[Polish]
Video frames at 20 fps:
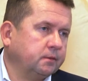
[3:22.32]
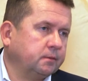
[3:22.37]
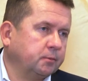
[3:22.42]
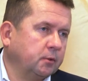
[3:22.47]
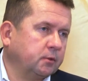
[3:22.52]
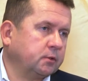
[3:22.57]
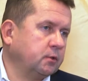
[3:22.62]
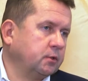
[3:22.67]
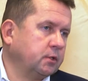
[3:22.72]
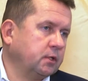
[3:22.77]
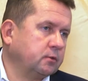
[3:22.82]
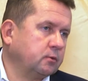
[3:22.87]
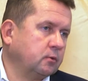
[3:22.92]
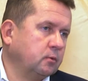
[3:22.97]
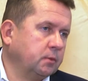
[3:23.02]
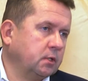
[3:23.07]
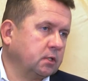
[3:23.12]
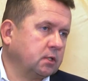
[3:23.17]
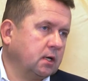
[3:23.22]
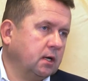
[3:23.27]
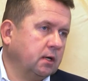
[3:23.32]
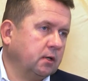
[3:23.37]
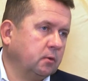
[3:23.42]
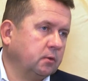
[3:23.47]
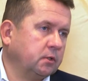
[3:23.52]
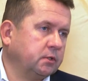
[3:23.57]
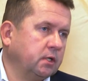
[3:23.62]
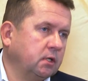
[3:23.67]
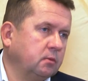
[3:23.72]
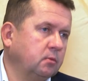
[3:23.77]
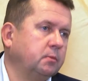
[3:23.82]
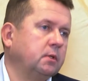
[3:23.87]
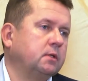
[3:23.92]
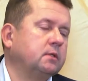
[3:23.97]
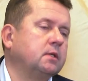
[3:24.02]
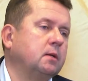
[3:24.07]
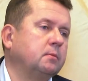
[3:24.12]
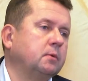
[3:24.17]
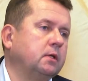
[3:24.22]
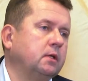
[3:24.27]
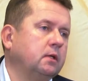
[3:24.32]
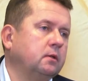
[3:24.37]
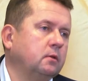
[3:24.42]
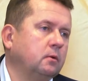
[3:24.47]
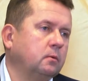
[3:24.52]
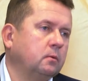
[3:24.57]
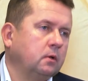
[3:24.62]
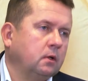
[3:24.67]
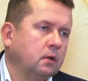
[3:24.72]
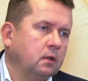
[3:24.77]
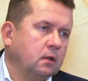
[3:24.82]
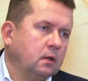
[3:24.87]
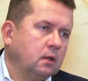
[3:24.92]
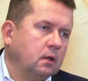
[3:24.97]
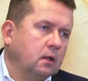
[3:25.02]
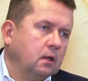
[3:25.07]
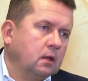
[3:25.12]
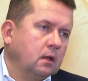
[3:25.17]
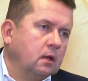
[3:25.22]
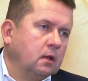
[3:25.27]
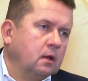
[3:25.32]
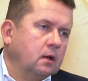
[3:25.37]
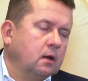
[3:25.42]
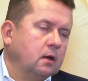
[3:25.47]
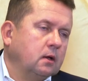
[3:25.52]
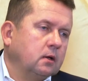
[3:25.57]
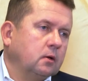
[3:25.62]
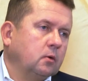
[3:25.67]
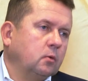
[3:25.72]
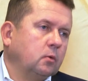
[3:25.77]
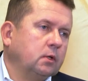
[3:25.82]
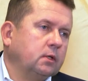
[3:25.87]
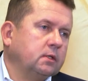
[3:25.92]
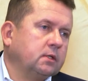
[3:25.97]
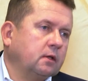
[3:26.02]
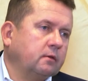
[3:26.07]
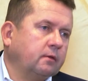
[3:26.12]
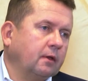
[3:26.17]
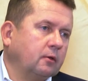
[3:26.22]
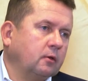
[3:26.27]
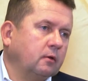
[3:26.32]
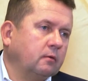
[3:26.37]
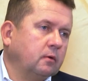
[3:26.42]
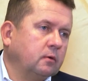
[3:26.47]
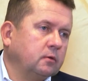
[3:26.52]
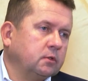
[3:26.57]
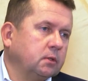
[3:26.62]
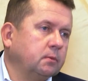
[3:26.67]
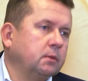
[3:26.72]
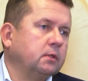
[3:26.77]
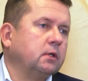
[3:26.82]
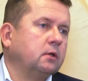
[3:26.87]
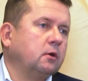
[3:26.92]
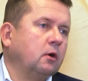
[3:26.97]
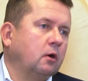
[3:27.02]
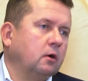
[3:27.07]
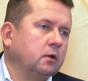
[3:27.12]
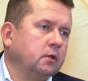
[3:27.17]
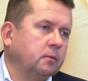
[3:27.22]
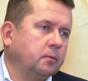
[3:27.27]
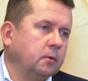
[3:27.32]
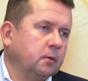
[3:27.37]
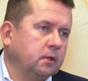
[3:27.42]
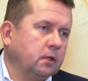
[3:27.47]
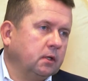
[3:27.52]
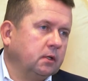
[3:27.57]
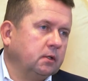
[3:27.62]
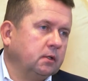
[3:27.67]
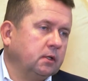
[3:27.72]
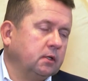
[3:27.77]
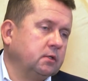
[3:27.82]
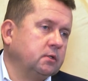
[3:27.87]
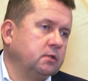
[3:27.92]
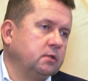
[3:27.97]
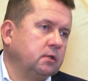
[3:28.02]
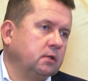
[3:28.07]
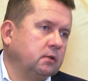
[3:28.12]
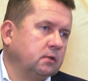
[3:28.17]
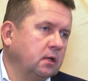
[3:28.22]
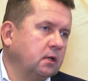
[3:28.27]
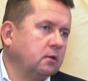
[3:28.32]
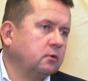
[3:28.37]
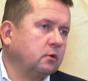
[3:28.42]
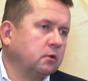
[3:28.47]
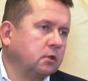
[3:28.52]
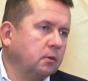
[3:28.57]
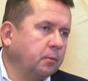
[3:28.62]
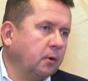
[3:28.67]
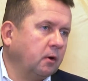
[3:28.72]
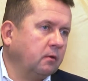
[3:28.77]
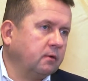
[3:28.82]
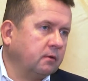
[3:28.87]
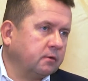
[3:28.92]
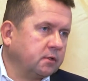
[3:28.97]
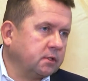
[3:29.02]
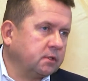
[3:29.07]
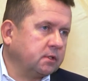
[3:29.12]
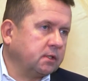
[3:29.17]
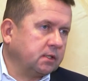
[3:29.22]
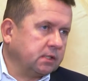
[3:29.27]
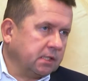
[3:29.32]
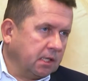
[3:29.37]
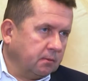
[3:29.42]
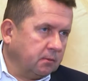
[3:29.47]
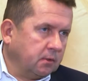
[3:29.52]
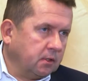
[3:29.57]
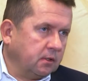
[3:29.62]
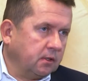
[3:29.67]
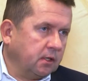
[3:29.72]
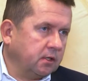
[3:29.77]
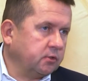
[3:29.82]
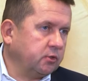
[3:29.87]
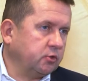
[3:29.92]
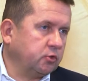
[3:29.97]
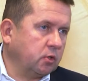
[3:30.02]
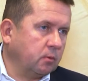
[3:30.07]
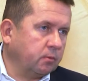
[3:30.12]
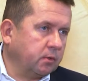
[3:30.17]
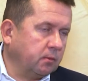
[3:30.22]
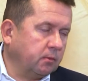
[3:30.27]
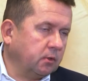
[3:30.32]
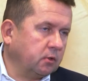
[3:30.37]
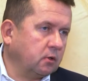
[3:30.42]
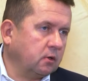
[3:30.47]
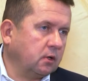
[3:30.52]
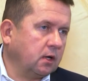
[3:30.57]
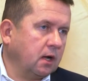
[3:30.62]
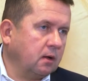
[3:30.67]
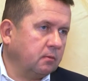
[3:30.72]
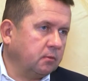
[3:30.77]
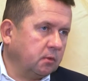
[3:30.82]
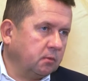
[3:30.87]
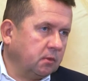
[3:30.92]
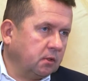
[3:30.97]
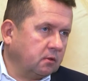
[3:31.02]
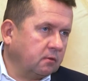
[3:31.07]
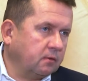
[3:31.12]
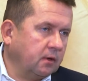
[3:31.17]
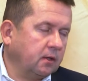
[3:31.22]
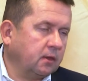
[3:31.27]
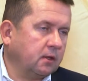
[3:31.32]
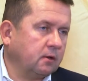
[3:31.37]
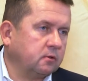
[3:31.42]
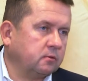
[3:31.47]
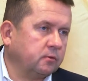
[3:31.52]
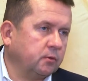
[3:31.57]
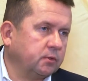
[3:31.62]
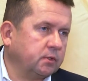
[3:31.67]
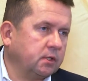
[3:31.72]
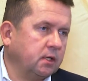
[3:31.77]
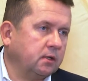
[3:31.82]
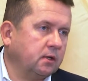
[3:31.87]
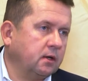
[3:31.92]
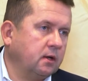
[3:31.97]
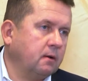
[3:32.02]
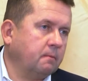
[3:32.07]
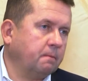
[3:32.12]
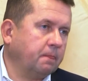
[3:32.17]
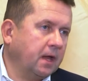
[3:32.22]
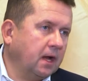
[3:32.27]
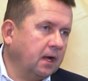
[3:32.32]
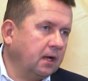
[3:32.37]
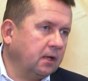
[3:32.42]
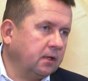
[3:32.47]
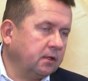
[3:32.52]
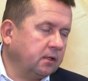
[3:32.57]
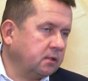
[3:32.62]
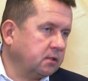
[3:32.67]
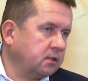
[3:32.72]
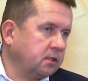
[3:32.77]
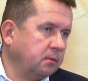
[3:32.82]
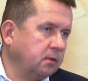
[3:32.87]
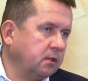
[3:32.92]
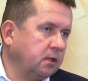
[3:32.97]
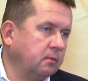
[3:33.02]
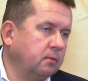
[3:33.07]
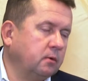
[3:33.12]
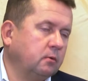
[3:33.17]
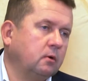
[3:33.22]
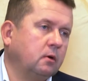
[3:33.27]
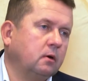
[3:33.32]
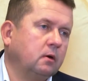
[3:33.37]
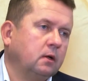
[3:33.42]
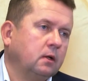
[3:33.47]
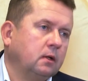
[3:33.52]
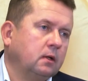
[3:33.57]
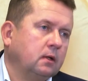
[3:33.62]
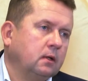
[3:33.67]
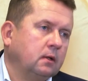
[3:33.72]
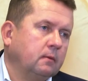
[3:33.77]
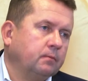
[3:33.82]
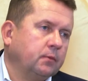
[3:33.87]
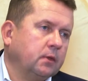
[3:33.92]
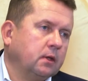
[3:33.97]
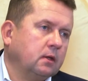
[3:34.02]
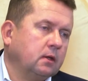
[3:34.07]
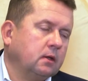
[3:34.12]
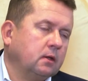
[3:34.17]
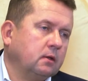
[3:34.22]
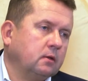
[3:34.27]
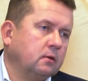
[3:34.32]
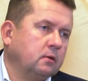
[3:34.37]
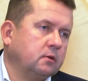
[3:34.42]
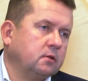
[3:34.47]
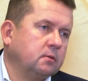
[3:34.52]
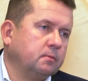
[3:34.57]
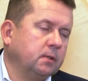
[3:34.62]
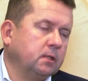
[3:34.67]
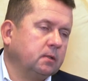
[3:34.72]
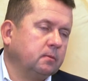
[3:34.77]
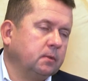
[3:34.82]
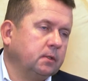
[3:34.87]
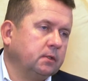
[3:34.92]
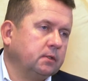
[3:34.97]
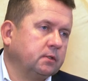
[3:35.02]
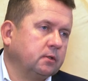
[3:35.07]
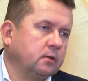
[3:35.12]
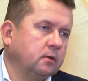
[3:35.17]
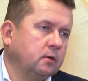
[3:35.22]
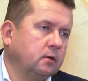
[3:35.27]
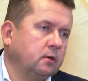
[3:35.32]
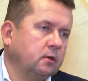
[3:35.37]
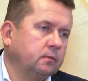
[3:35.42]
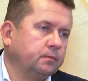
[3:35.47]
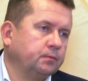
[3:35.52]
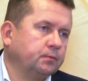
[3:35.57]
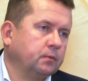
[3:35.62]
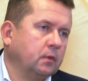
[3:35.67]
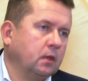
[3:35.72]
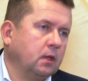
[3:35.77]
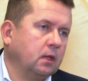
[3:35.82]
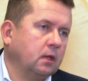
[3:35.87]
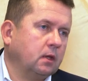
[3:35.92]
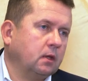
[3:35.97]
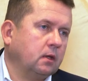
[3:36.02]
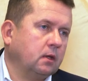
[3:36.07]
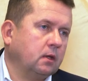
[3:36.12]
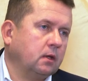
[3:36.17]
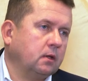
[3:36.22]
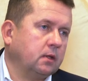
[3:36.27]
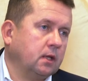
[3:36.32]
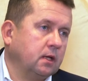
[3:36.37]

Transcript: po sąsiedzku mieszkają, chcieliby mieć zamkniętą E, ulicę Kwiatową, żeby tylko oni po niej jeździli. No ale to typowe, wszyscy chcemy jeździć dobrymi drogami, mieć fajne rozwiązania, ale nie, żeby nie było e, to zbyt blisko e,